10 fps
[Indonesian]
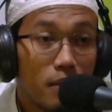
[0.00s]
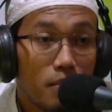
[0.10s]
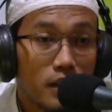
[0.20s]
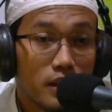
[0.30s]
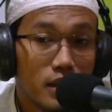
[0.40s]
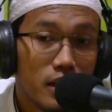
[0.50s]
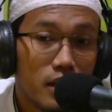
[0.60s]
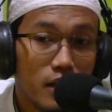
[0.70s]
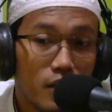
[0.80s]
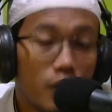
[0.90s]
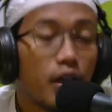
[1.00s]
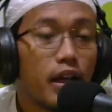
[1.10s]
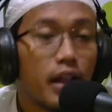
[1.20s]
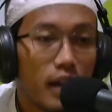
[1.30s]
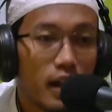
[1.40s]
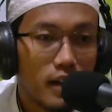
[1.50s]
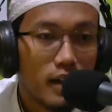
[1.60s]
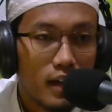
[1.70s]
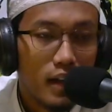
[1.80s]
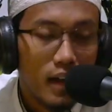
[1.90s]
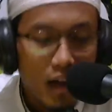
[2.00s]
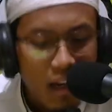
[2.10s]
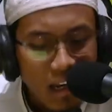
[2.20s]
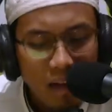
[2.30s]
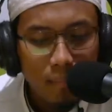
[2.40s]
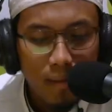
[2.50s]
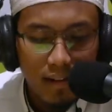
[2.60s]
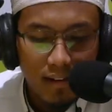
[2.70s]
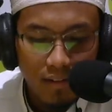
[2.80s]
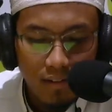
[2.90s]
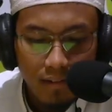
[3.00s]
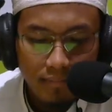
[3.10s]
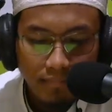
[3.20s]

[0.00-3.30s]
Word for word: maksiat uh, zohir ya. Hmm. Kenapa gitu kan?